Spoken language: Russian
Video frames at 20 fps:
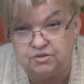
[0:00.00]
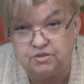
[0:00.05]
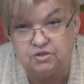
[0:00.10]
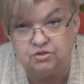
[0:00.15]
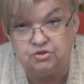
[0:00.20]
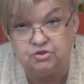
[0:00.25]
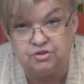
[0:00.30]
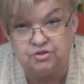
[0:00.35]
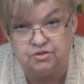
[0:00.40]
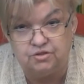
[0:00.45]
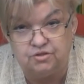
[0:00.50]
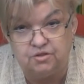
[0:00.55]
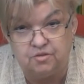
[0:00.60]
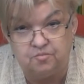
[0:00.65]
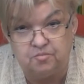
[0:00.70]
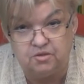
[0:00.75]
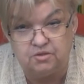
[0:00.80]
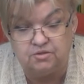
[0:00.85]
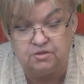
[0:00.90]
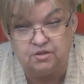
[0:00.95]
источать
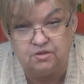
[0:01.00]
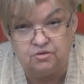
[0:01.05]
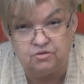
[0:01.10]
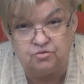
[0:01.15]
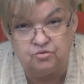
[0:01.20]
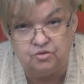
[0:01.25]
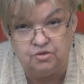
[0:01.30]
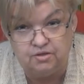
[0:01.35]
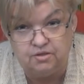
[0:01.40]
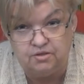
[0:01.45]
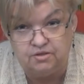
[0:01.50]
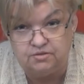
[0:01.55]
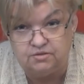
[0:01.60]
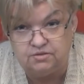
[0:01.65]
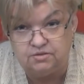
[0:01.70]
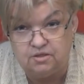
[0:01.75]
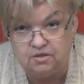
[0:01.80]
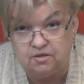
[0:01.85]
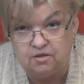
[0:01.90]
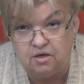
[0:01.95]
аромат, но и
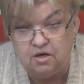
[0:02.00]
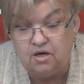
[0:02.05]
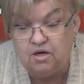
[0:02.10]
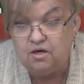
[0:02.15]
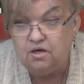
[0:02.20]
листья.